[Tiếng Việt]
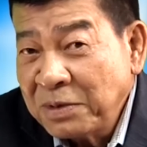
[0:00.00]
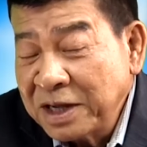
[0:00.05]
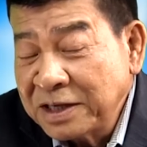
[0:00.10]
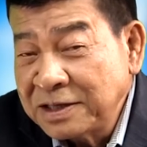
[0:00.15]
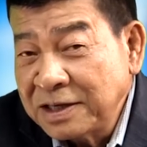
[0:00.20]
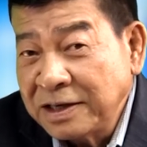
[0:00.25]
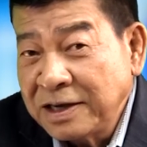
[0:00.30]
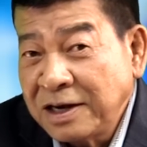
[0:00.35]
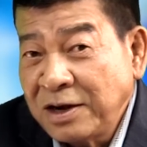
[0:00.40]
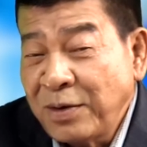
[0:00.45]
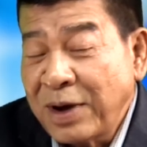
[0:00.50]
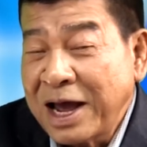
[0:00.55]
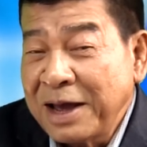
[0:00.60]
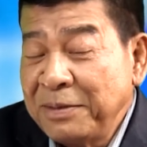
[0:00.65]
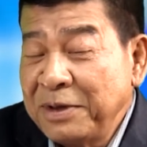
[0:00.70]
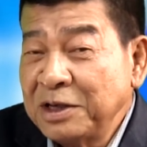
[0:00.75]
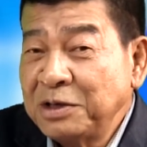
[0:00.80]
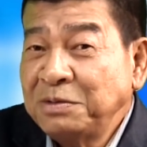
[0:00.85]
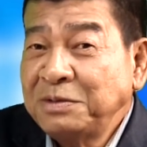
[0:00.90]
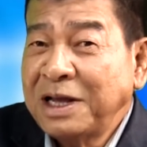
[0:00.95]
lịch sử nhân loại
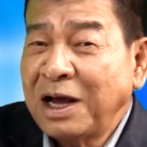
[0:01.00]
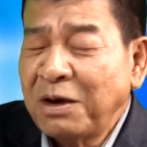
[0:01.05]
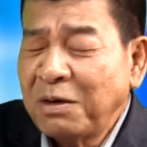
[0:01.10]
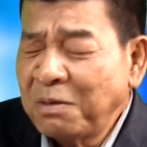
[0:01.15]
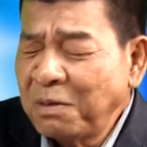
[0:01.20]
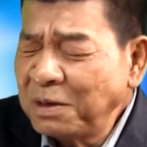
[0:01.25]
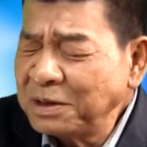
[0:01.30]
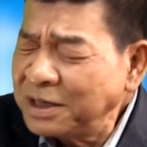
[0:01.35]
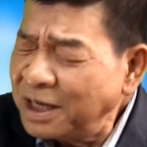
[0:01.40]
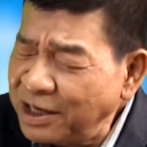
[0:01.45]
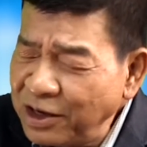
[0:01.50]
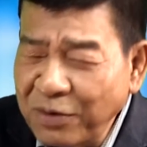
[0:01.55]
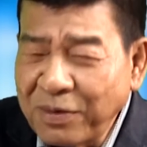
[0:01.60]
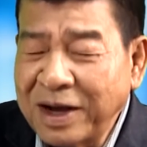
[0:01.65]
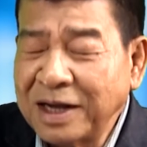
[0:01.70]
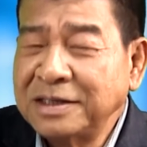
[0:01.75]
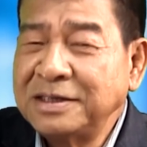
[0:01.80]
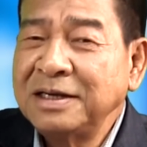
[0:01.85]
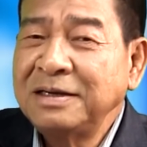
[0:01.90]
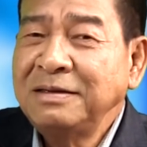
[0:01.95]
về chúng ta có rất nhiều
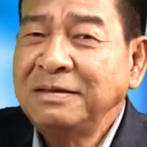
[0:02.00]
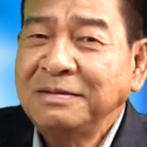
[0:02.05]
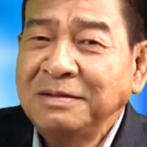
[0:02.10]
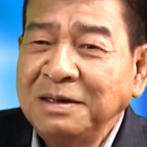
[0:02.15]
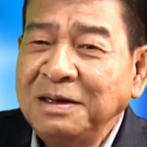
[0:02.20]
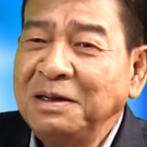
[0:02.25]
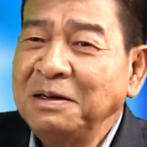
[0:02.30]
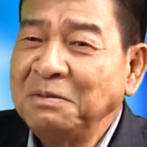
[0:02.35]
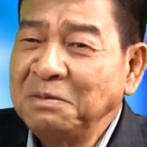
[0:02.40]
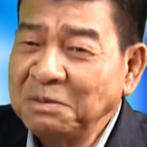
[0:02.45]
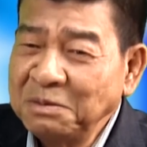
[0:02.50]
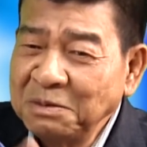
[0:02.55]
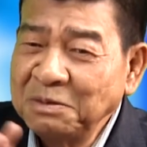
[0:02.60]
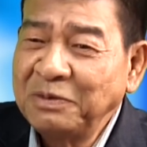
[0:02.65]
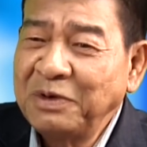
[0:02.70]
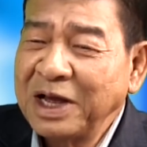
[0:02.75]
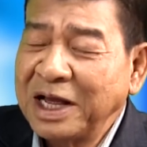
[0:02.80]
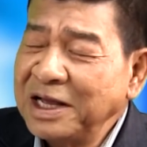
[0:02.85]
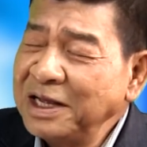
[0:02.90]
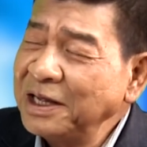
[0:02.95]
bằng chứng
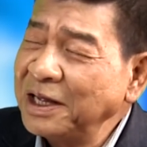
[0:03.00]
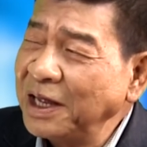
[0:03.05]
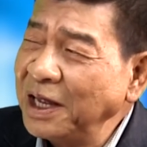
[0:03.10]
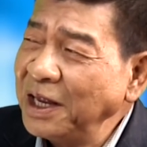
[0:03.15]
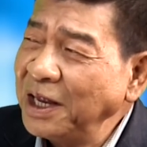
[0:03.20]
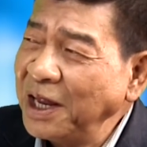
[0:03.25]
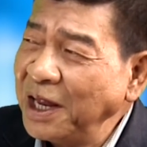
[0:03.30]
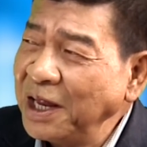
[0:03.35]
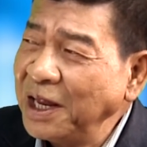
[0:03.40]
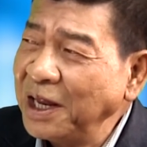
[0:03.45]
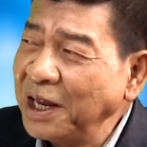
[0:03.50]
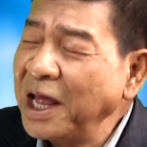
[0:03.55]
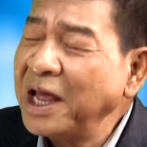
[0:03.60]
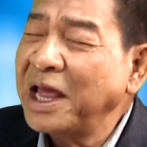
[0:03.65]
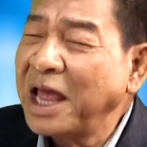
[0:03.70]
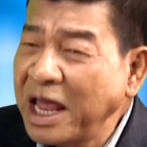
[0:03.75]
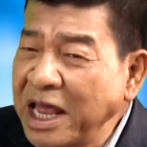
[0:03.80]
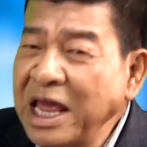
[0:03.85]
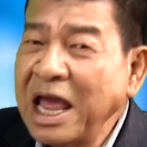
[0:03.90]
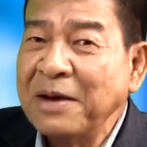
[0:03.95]
về cái cái cái cái
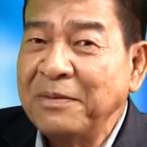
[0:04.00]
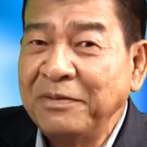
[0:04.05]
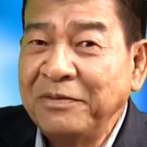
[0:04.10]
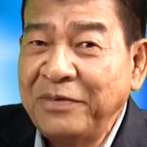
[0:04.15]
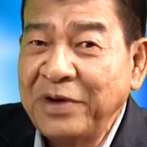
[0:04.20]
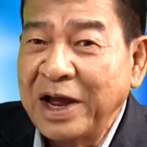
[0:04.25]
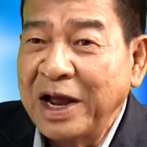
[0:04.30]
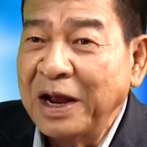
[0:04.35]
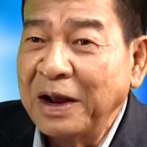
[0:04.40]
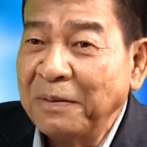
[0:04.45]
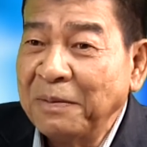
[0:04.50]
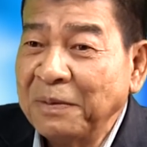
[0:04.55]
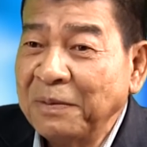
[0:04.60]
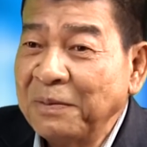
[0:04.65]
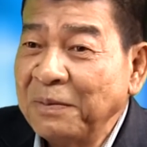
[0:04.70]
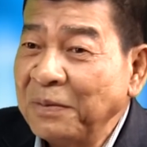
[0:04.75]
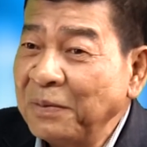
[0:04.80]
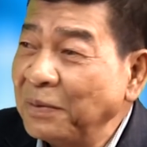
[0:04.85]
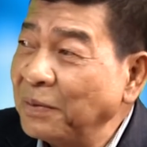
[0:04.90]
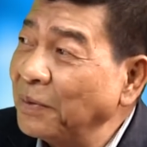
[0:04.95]
kinh nghiệm về
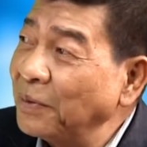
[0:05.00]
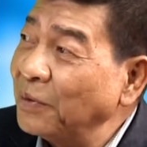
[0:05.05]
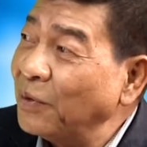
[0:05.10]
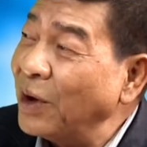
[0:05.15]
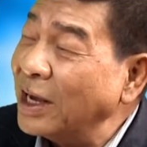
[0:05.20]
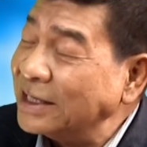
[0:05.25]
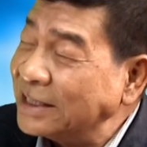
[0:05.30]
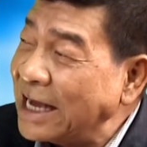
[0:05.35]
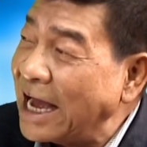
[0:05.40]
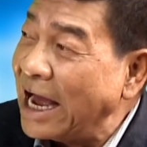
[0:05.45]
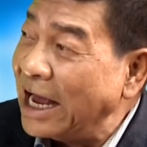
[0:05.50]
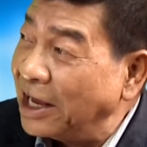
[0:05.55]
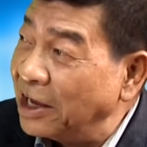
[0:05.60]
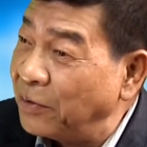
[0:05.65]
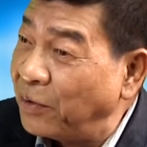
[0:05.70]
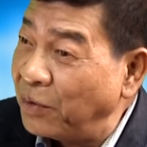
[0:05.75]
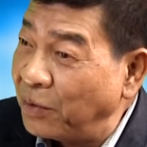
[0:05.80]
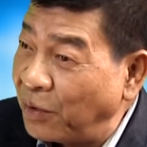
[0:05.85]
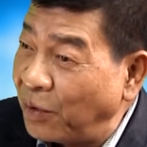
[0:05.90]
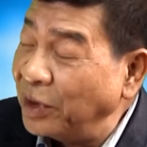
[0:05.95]
hòa giải
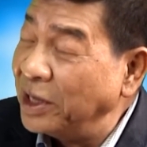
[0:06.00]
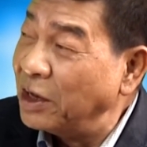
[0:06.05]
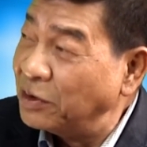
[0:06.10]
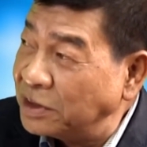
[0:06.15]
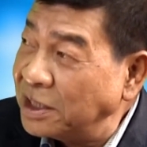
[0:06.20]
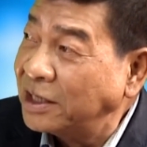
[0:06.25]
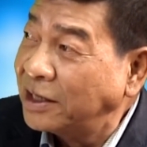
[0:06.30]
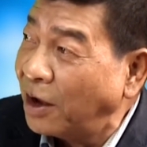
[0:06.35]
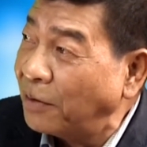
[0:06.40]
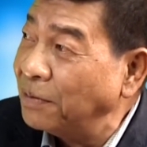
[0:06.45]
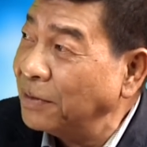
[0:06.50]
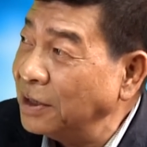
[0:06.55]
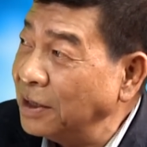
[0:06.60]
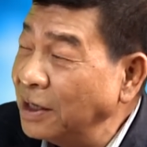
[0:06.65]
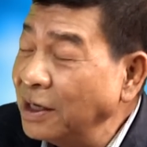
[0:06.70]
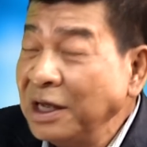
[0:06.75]
của nhiều dân tộc nhưng mà